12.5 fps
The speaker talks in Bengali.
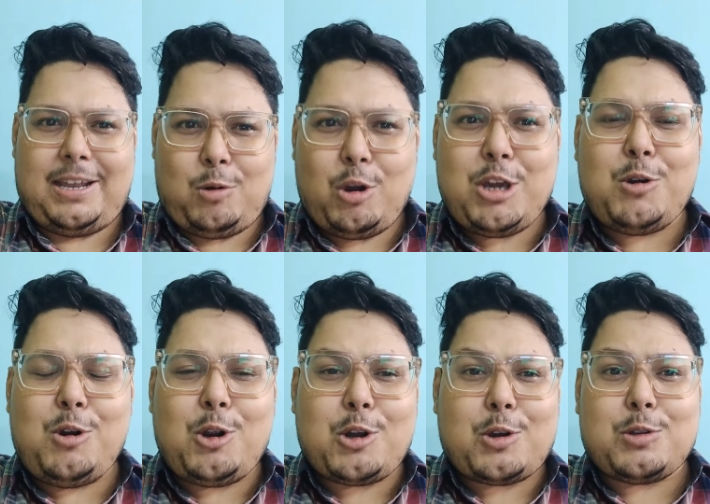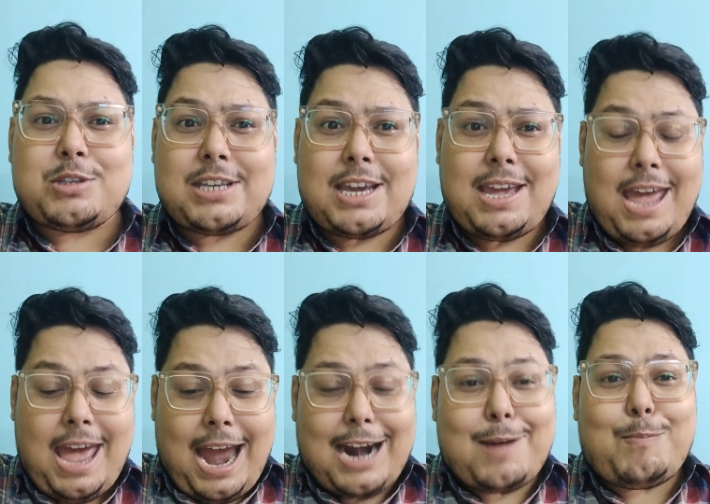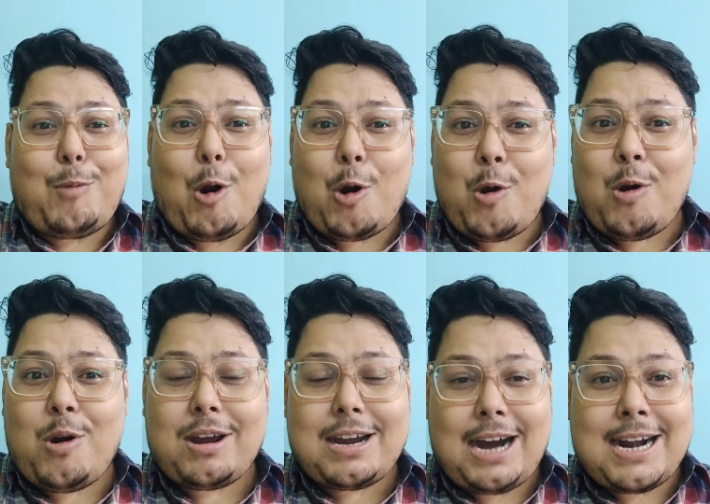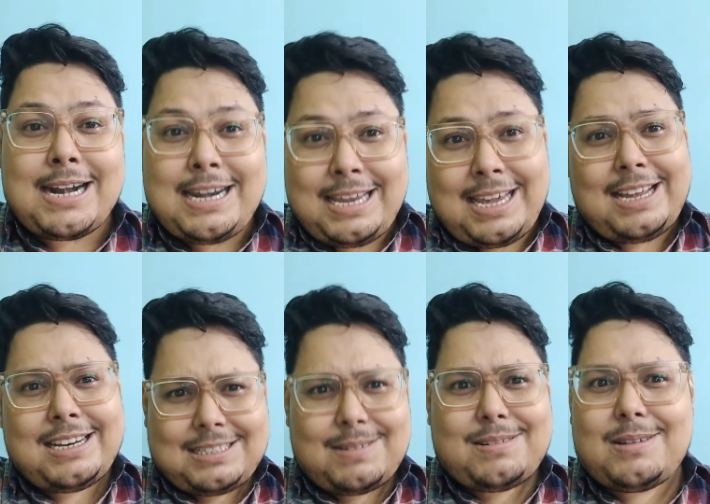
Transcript: মানে হই হুল্লোড় করছে একটা বড় গান নিয়ে